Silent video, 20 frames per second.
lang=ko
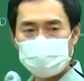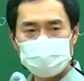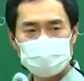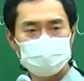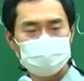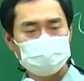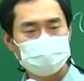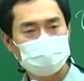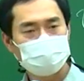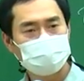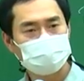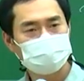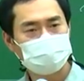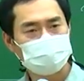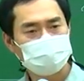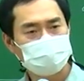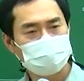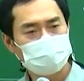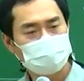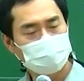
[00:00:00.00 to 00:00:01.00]
있는
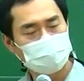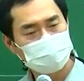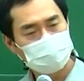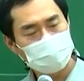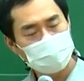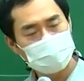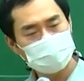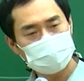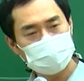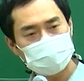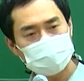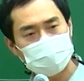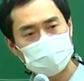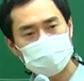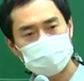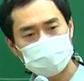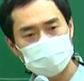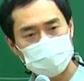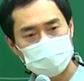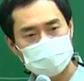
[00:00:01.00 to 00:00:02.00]
고정비를 어떻게
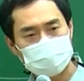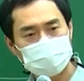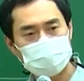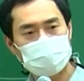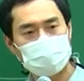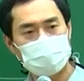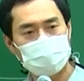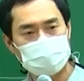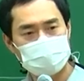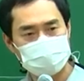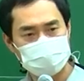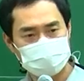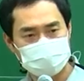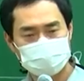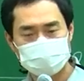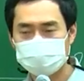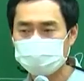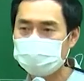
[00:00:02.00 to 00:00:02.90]
찾아낼 수 있을까?